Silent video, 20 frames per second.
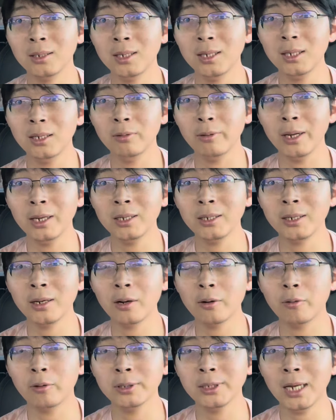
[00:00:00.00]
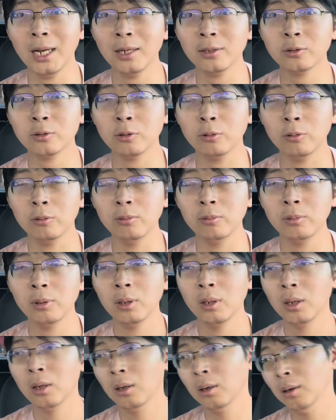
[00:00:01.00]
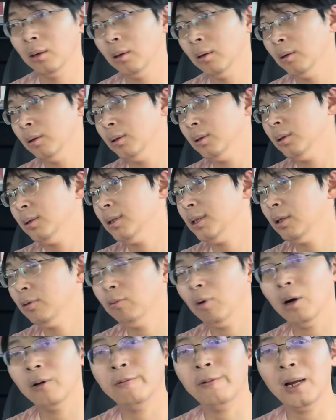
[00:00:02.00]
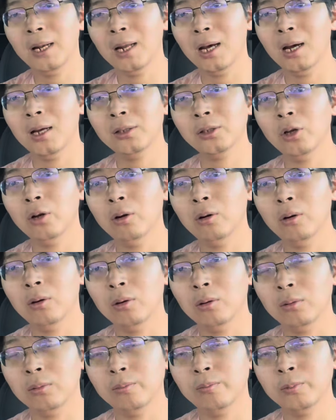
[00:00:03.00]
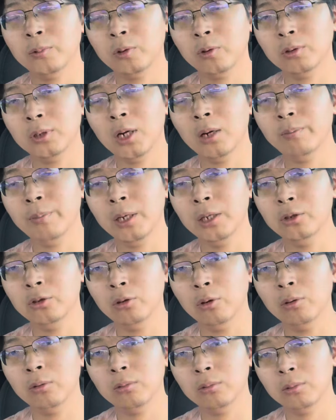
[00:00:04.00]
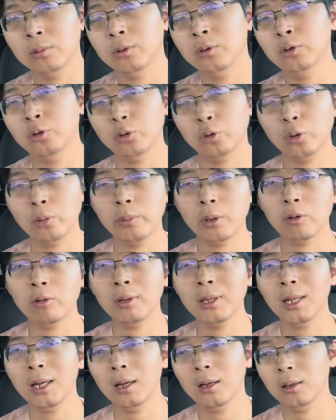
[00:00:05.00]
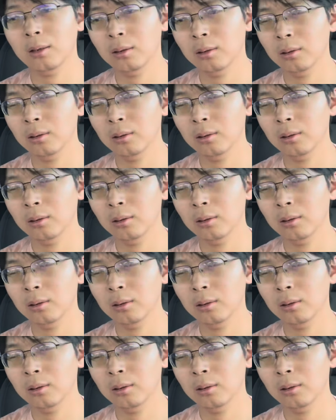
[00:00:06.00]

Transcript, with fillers: 你以为一个国家从兴旺发达到走向贫穷有多么困难？